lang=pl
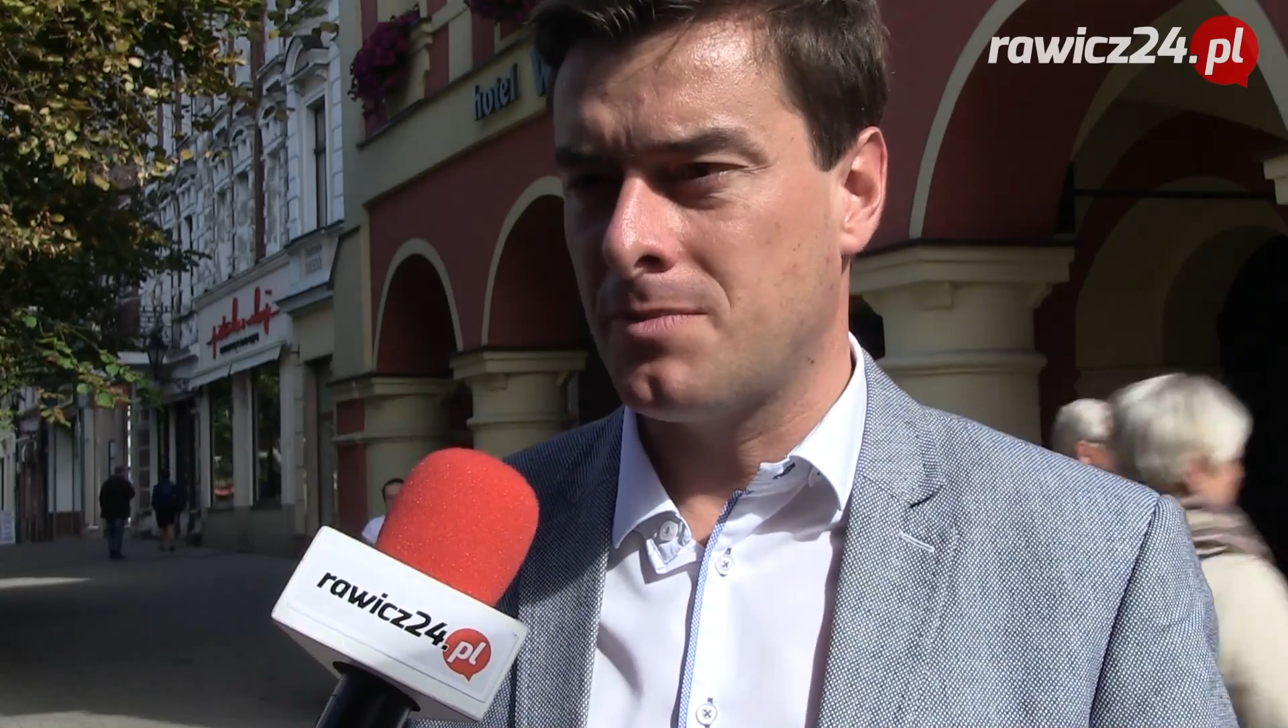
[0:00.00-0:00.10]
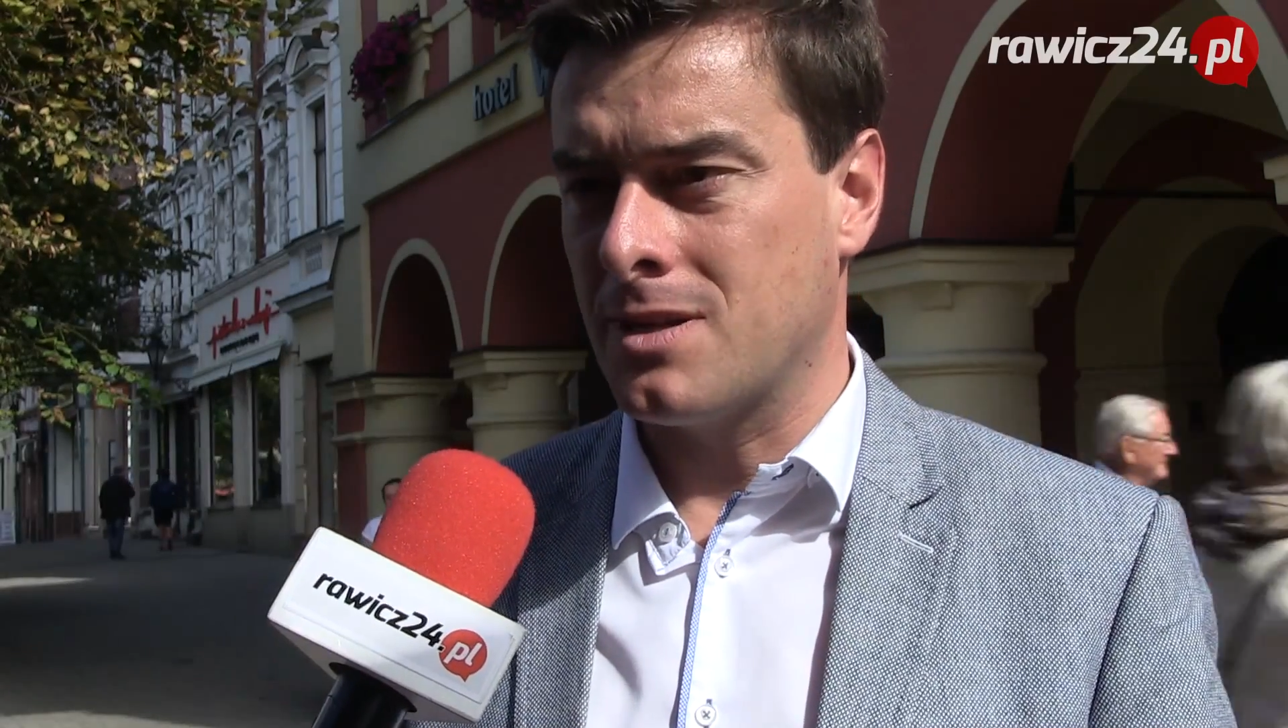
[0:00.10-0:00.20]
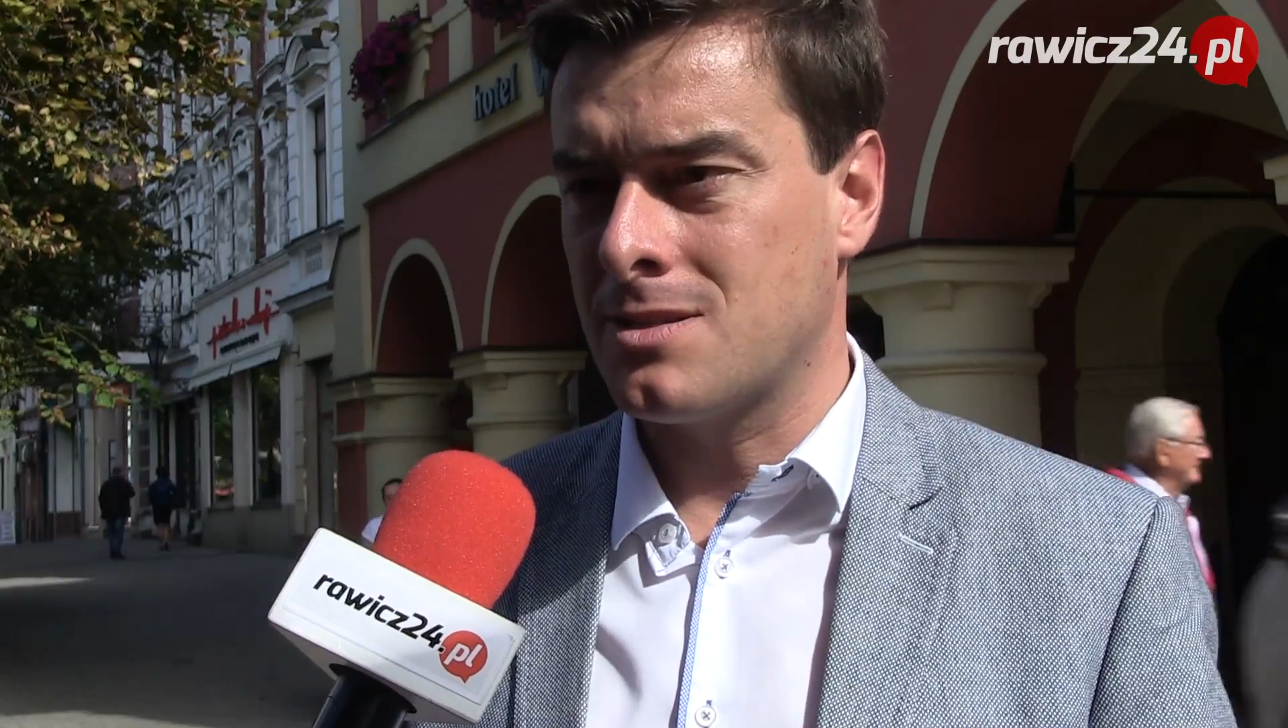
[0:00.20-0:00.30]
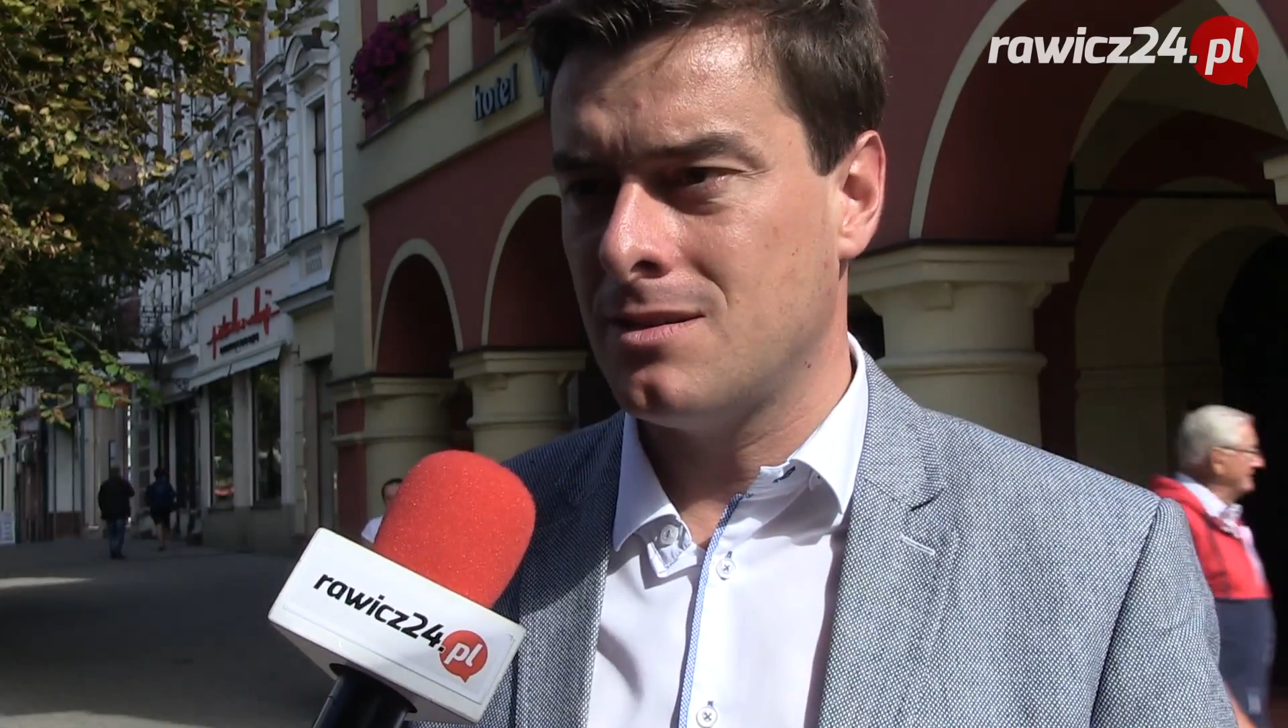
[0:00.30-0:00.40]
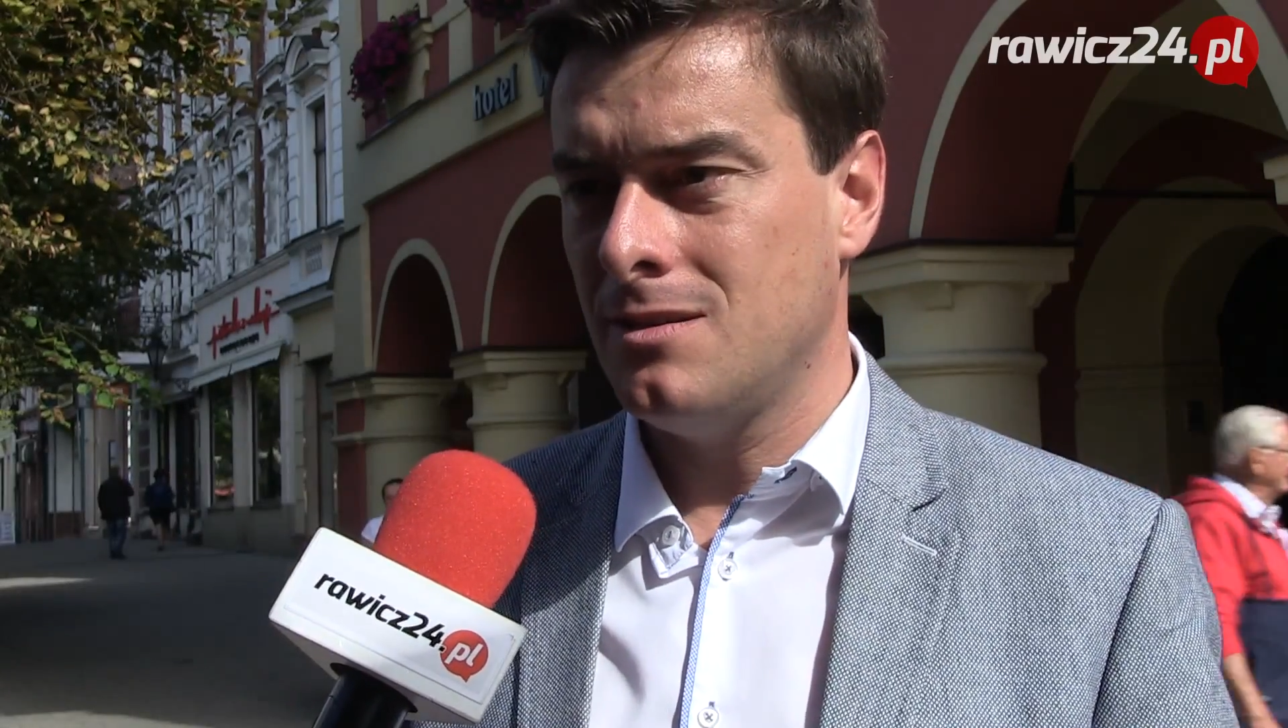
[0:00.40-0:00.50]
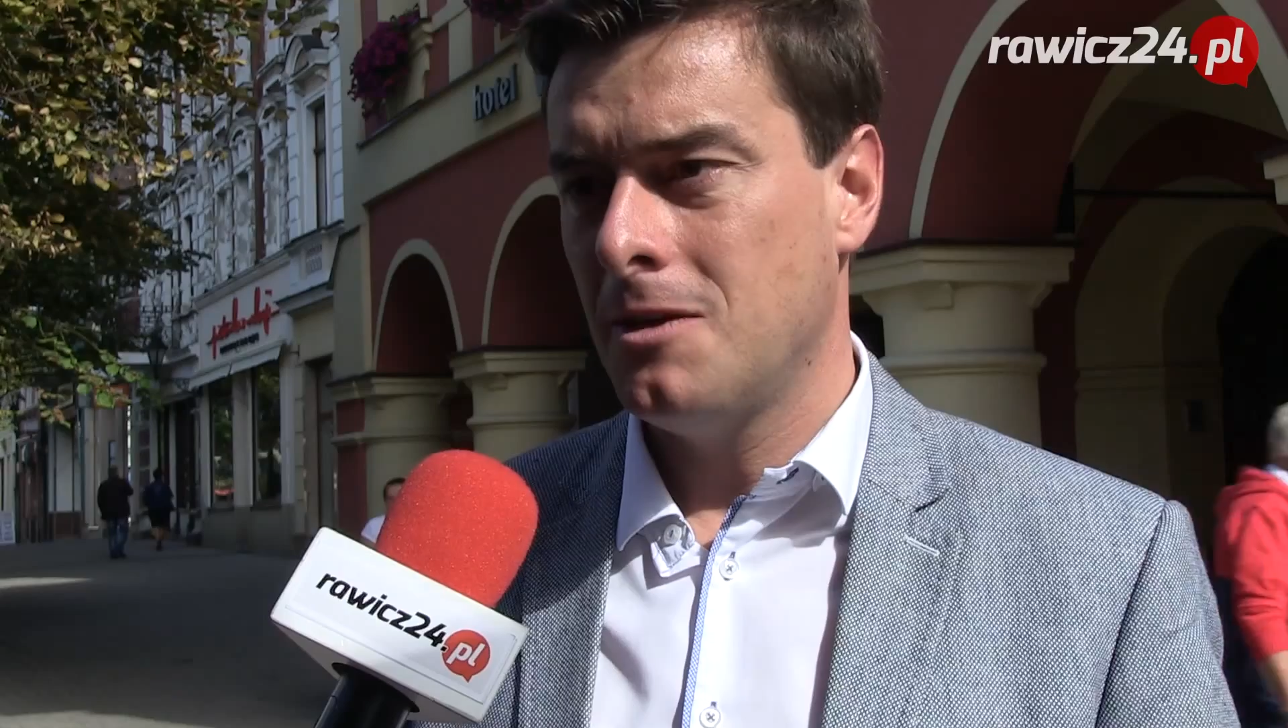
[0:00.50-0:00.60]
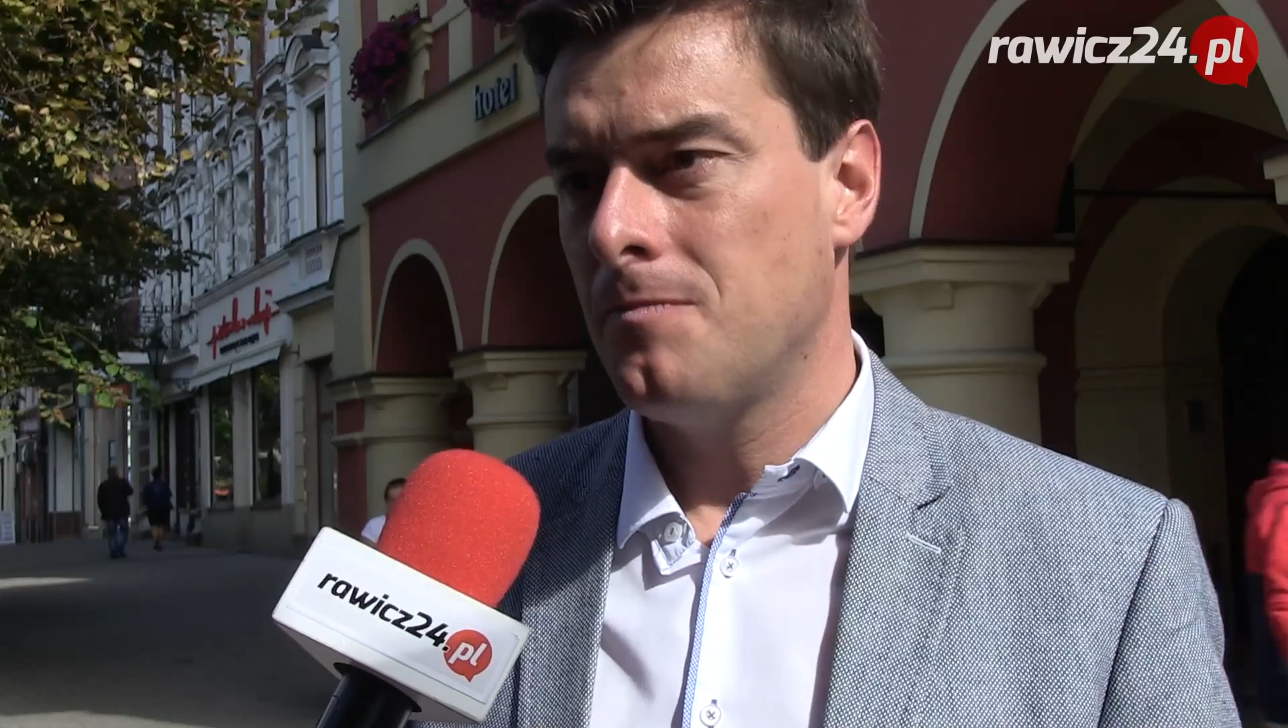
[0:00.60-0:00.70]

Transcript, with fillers: pracy,